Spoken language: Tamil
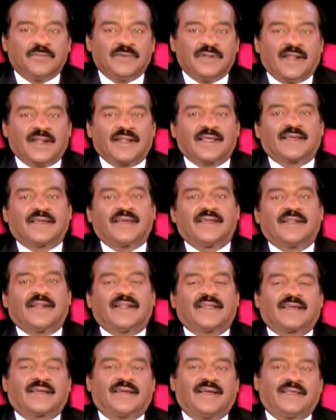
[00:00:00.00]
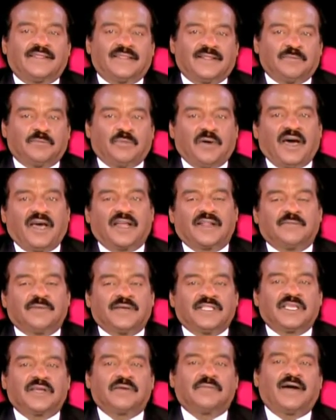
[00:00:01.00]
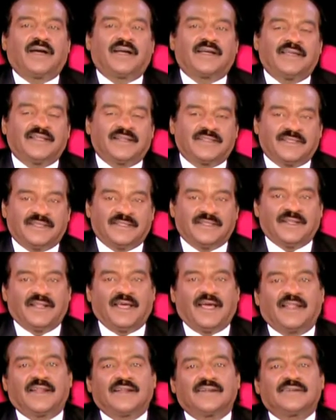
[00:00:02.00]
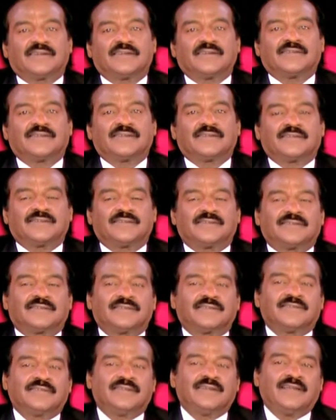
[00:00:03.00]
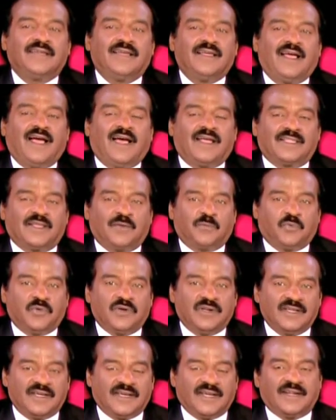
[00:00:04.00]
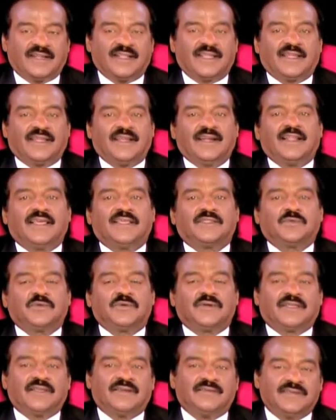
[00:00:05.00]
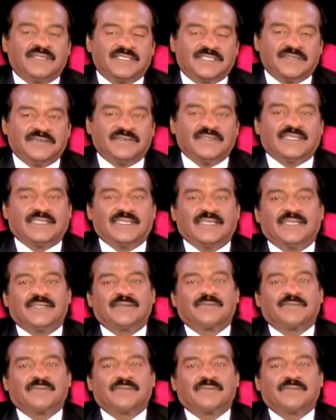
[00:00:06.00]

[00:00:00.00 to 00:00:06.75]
நடக்க நடக்க அதன் பாரம் அதிகமாக இருந்ததினால் அந்த புல்லுக்கட்டை கீழே தூக்கி வீசிவிட்டு